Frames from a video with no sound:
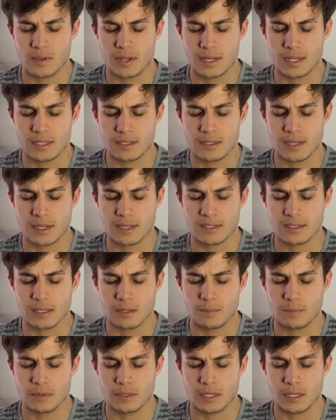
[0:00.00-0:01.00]
tu vas les
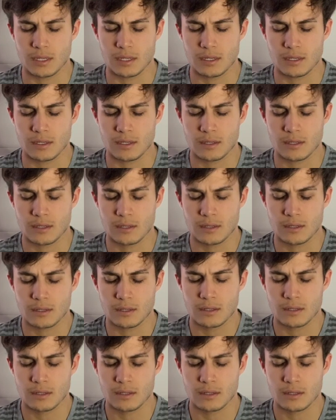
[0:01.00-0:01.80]
accepter